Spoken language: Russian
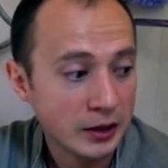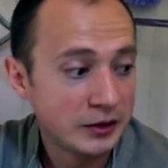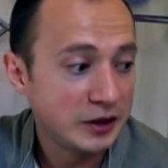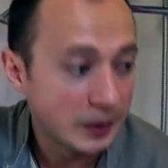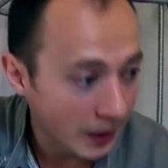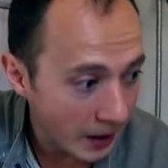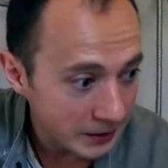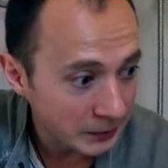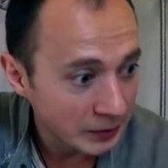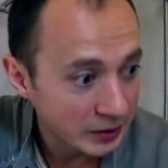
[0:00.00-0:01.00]
не
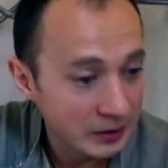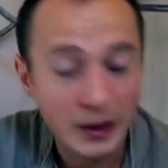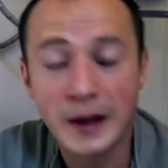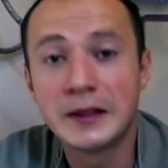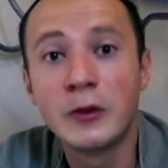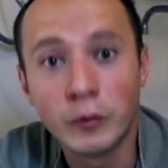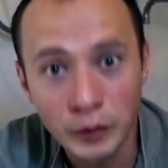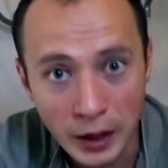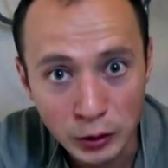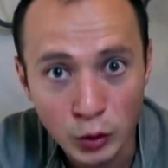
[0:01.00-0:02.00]
гадил, ходил в
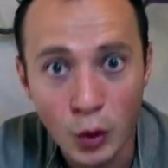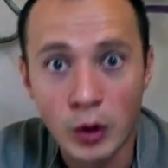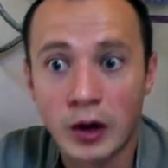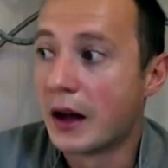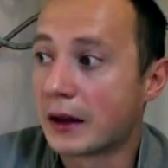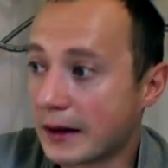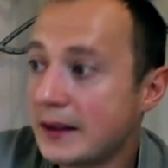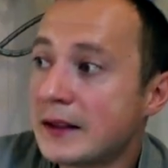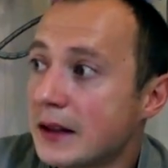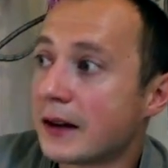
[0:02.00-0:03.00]
лоток.
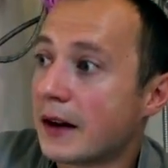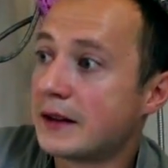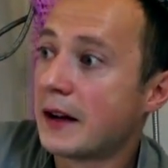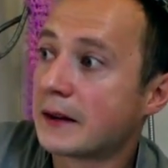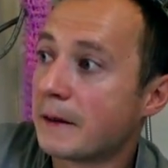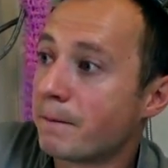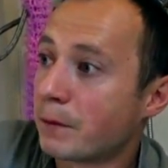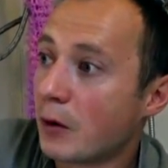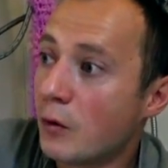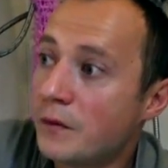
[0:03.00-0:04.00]
Родители хотят
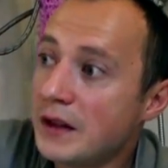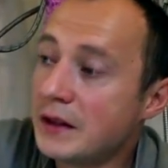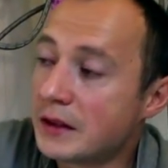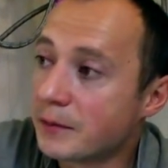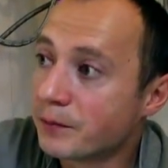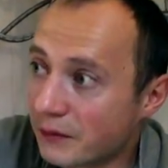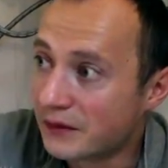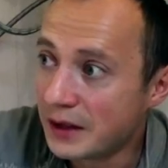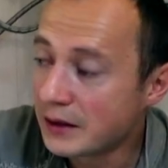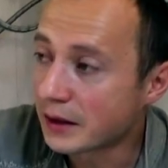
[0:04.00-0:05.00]
увидеть
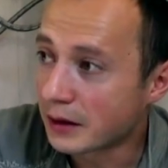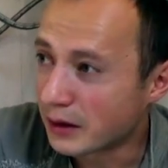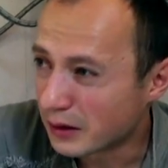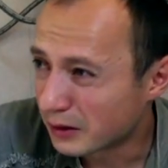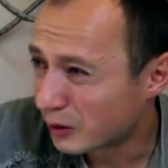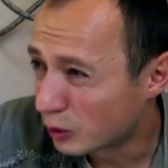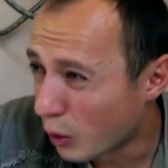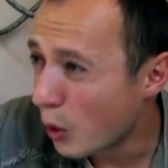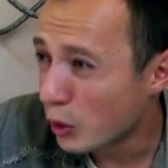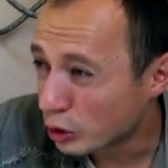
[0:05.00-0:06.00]
в детях э,
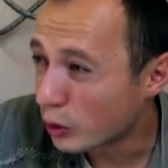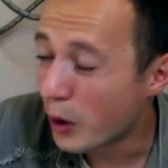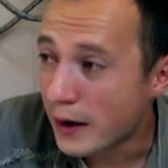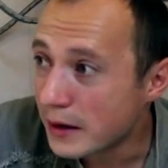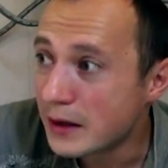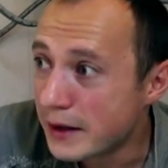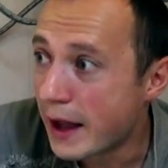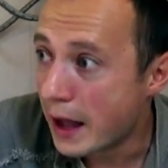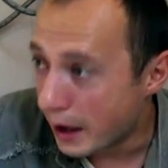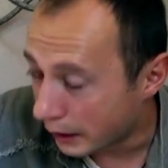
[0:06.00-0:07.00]
то, что они
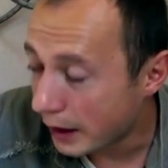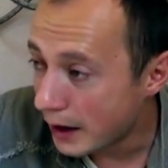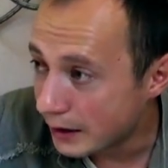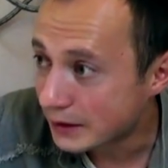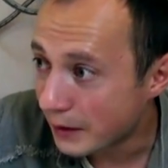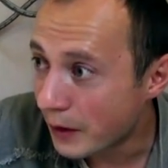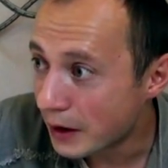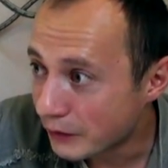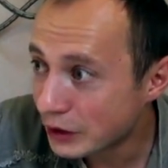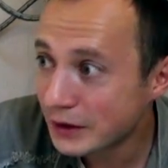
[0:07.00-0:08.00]
не
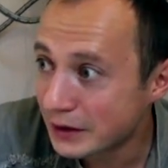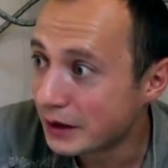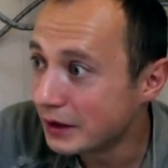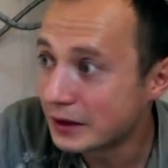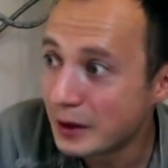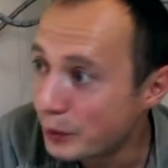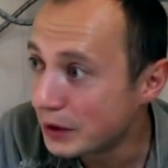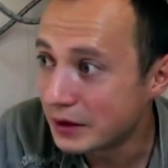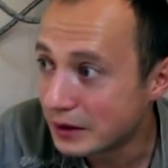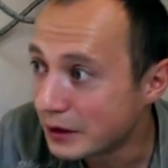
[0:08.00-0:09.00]
реализовали в жизни, и
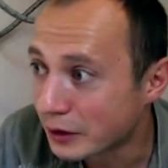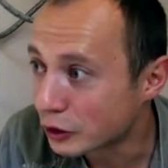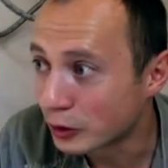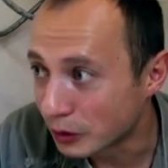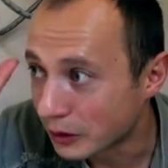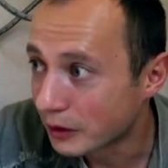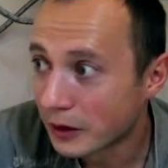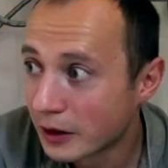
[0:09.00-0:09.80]
слепить из них что-то.